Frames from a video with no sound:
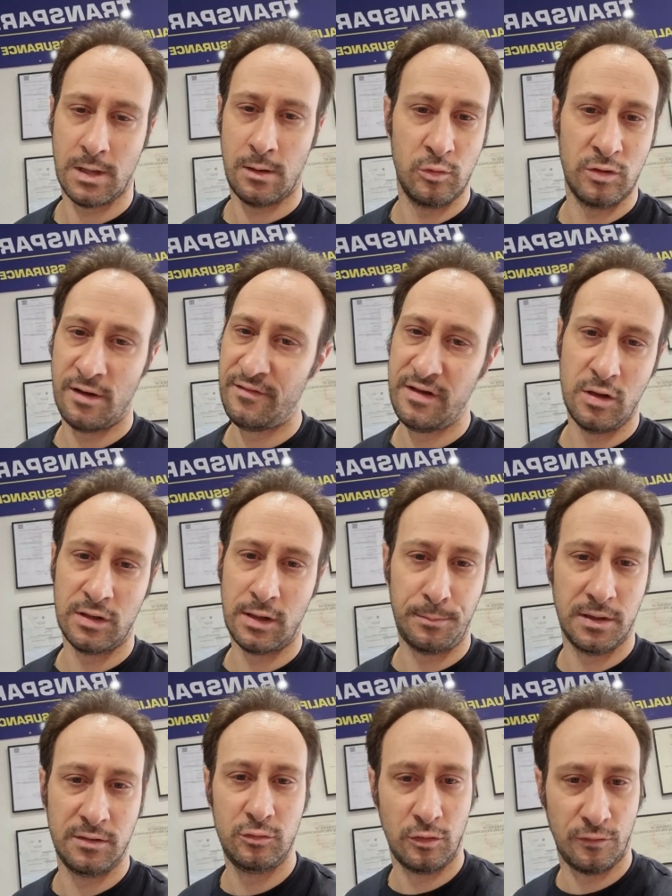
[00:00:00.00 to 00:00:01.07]
À mon avis, il n'y en a
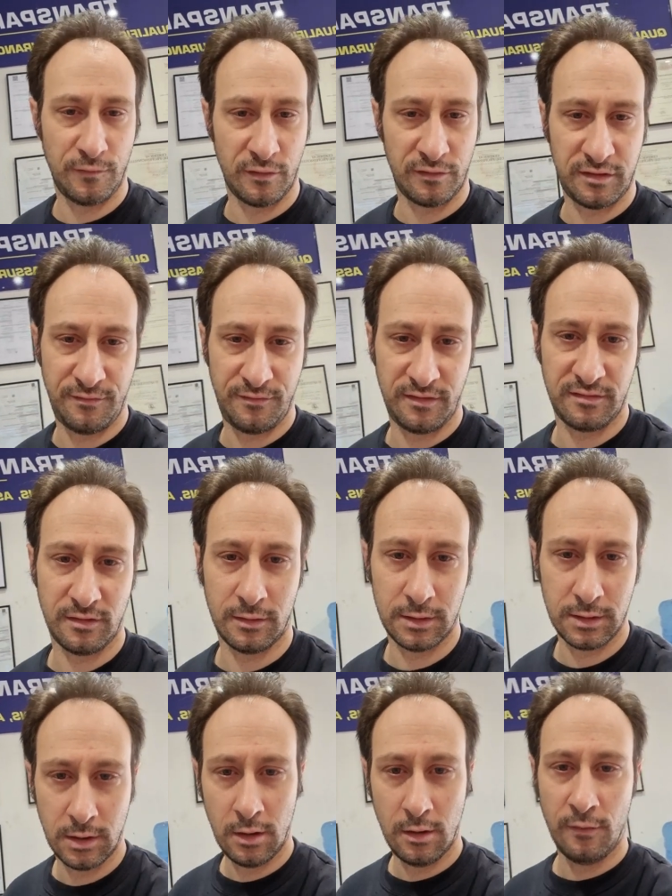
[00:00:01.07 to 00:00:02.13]
pas deux en France qui fait ça.
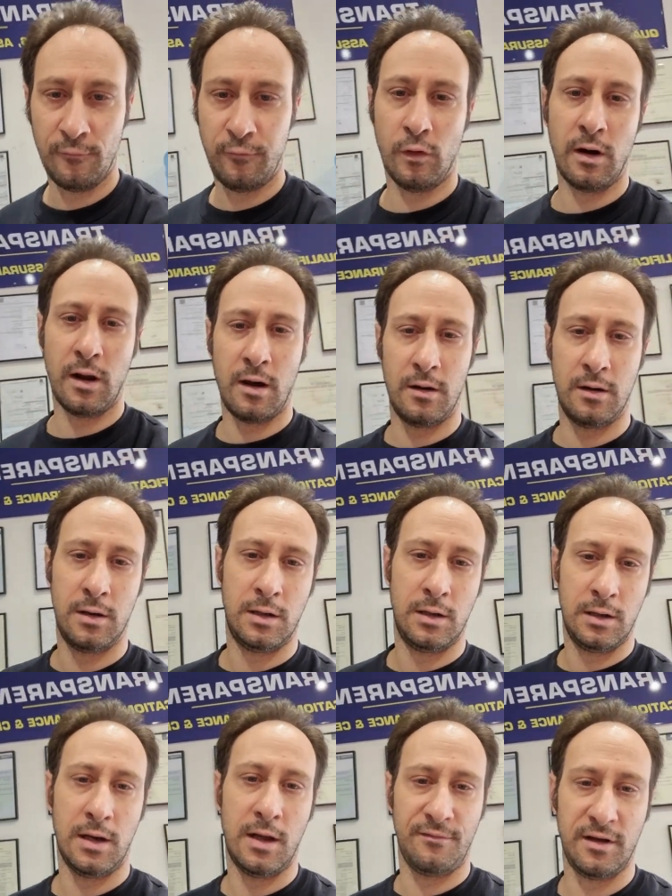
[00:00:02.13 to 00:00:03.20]
Voilà
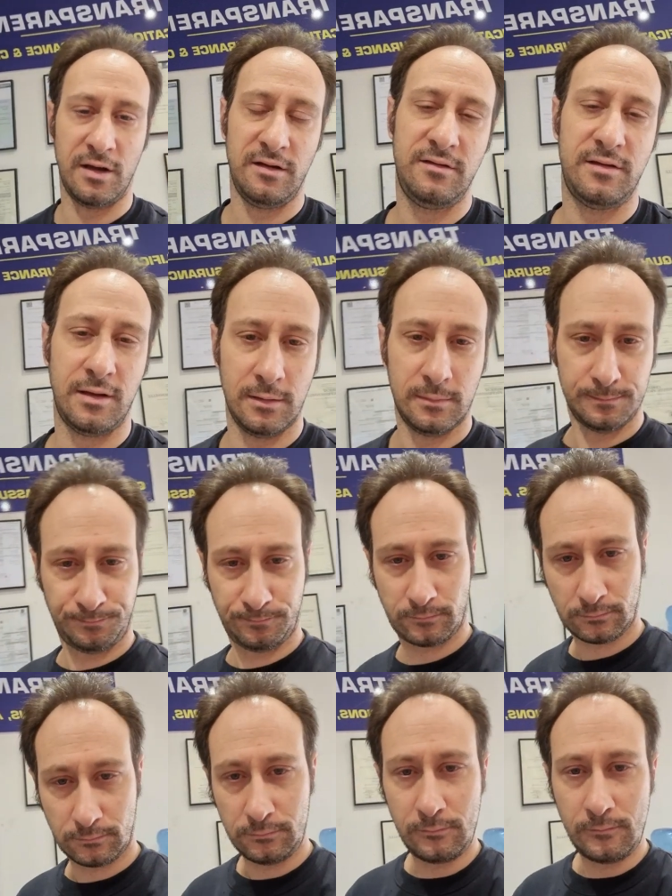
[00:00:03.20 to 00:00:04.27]
la vérité.
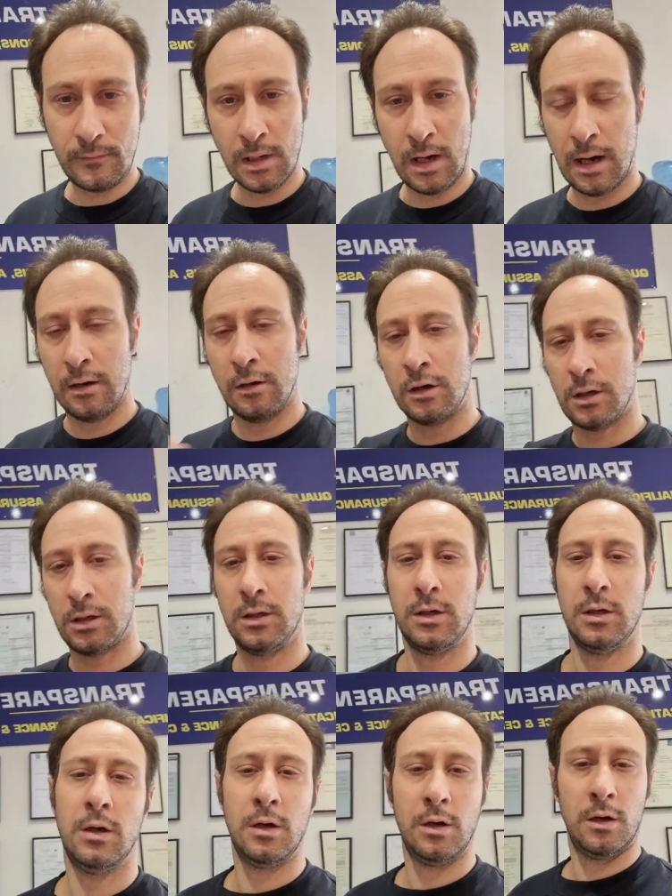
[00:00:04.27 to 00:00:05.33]
Alors,
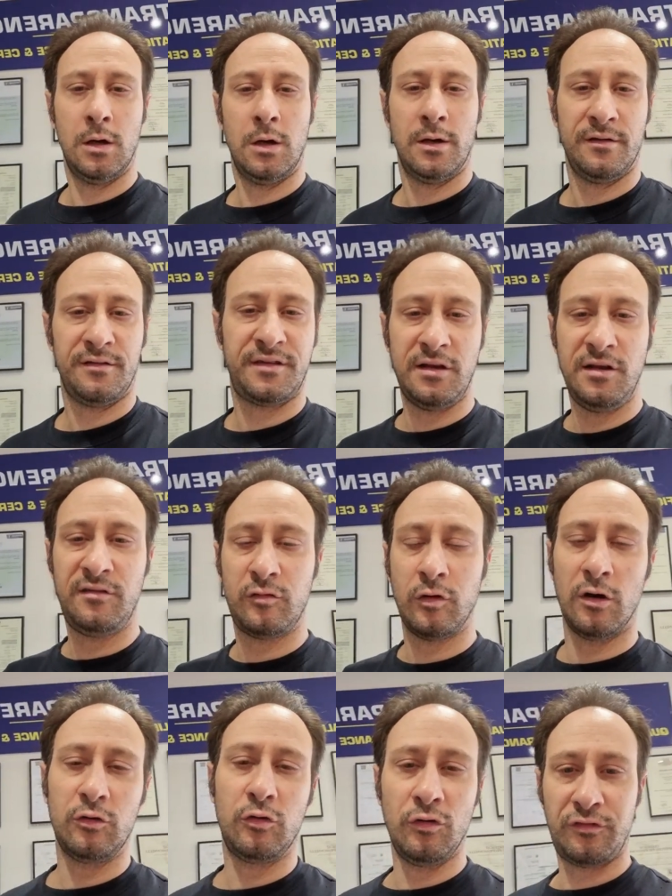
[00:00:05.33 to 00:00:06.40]
c'est
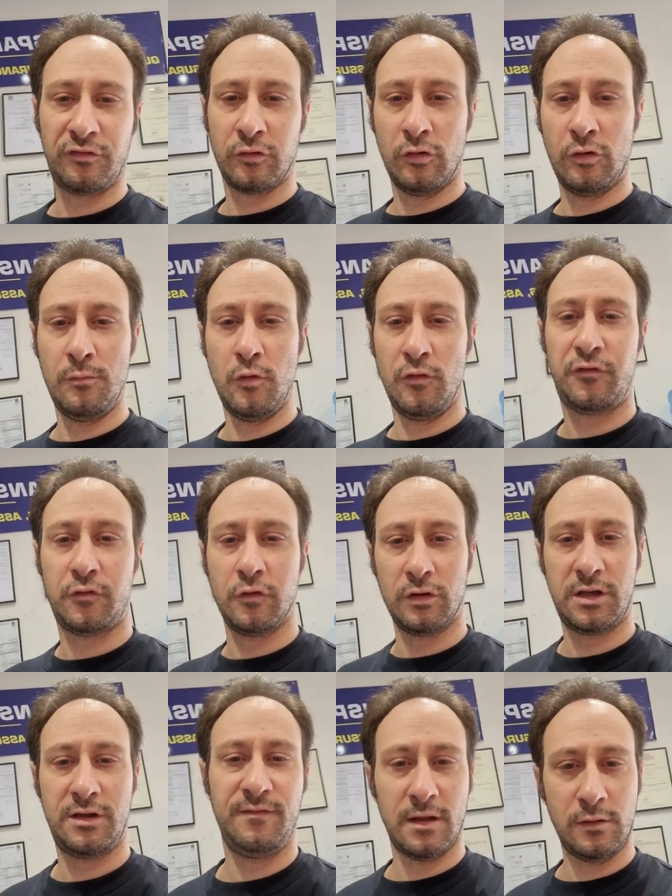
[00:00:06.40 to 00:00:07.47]
l'histoire de ce monsieur
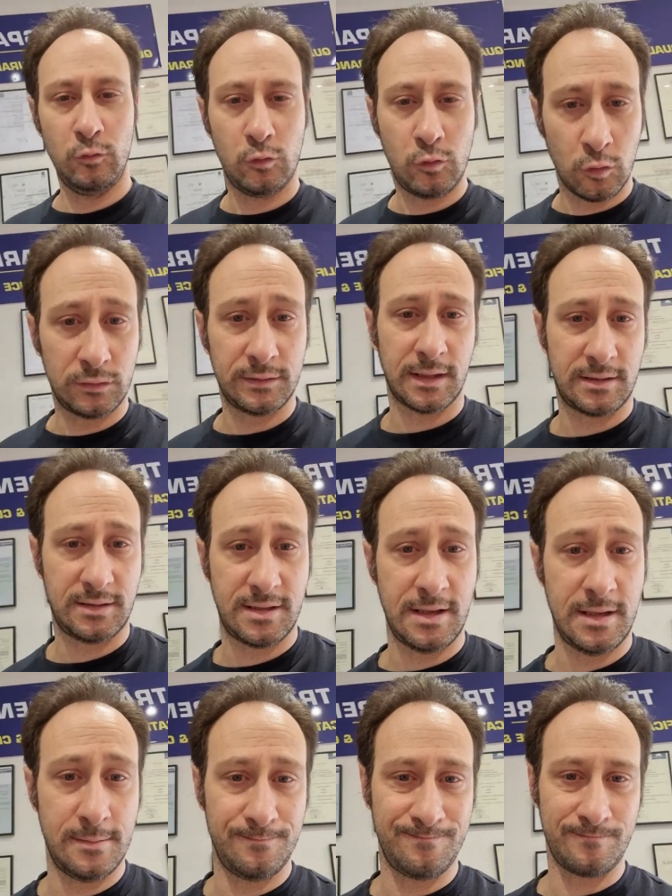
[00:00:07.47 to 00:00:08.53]
qui vient de nous
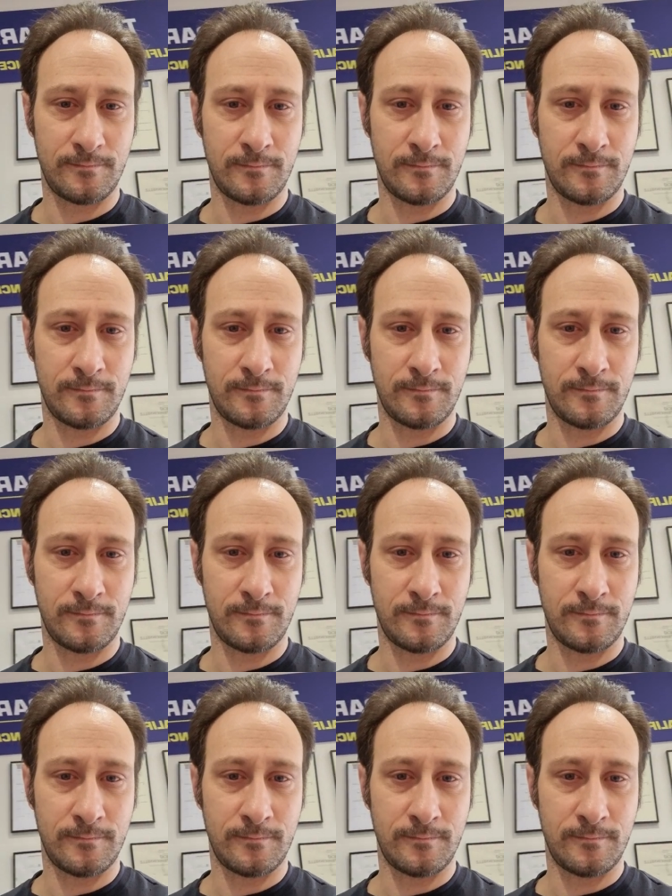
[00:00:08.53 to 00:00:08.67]
contacter